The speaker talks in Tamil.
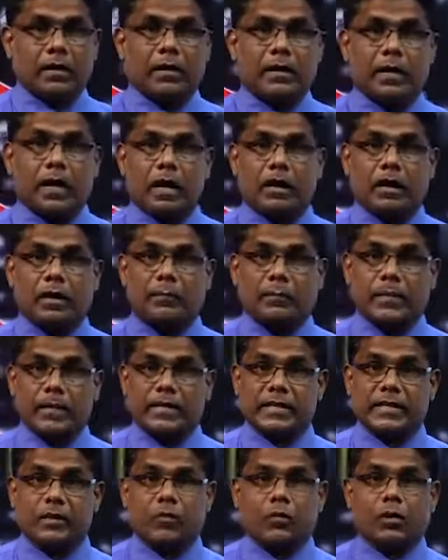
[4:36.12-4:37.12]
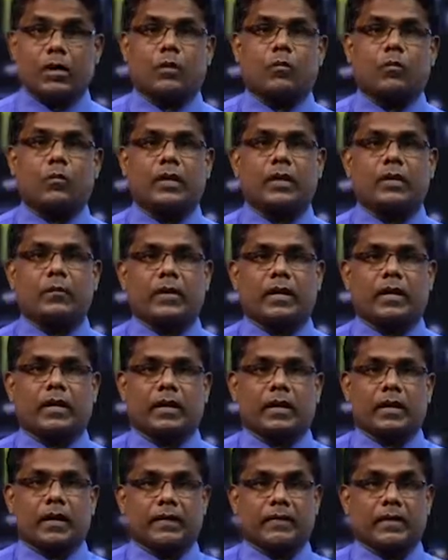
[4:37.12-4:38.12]
நாங்கள் பெற்றுக்கொள்ள முடியும்
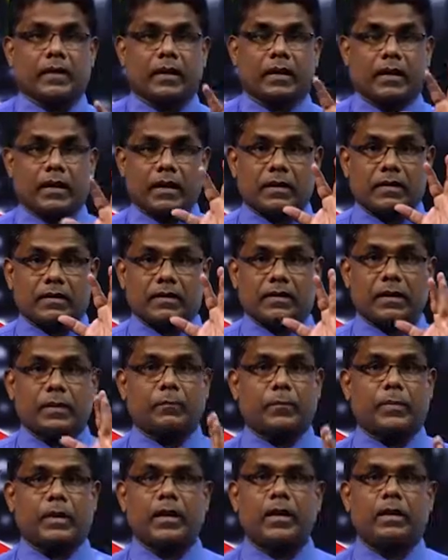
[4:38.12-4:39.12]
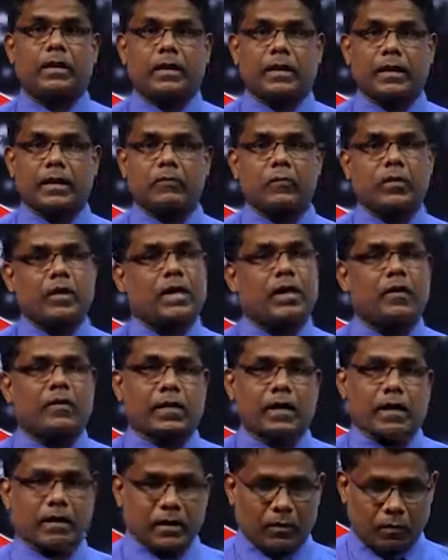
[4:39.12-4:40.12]
என்ற அந்த கற்றல் பேறுகளை
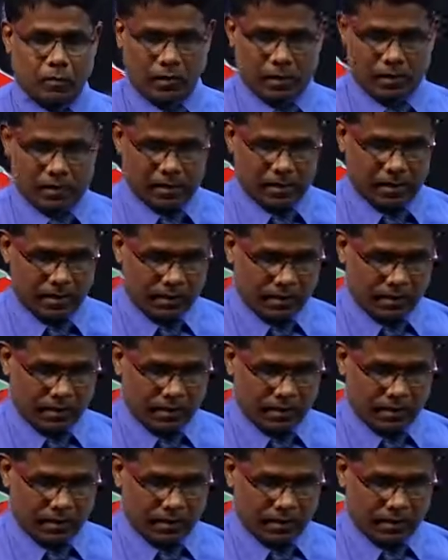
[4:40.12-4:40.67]
முதலாவதாக உங்களுக்கு